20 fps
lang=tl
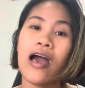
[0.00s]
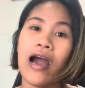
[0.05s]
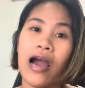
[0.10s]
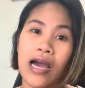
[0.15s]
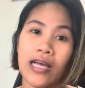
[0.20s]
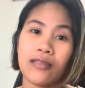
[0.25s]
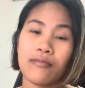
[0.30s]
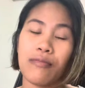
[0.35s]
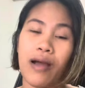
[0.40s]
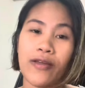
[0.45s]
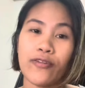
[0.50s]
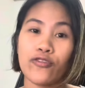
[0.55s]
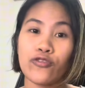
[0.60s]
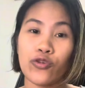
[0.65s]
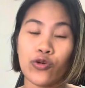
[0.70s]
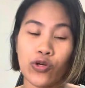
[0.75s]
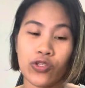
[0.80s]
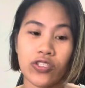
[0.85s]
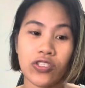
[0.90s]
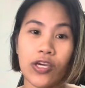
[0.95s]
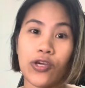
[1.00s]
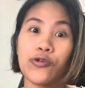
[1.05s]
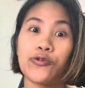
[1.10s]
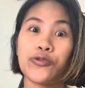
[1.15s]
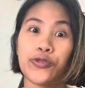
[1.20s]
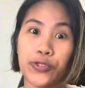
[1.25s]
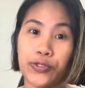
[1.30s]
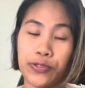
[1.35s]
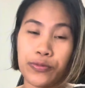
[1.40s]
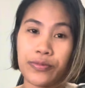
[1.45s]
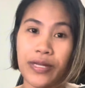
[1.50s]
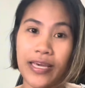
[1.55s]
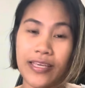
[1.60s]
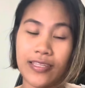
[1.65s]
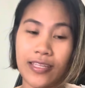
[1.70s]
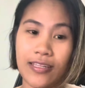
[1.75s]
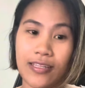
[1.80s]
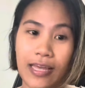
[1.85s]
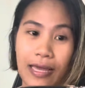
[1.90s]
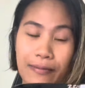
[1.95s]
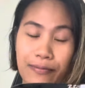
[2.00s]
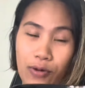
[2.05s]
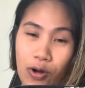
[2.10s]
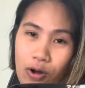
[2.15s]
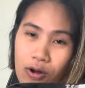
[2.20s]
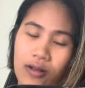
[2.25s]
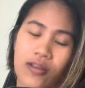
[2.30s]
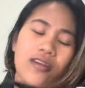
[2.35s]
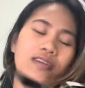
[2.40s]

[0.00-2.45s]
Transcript: at manonood sa YouTube. na intindihan mo?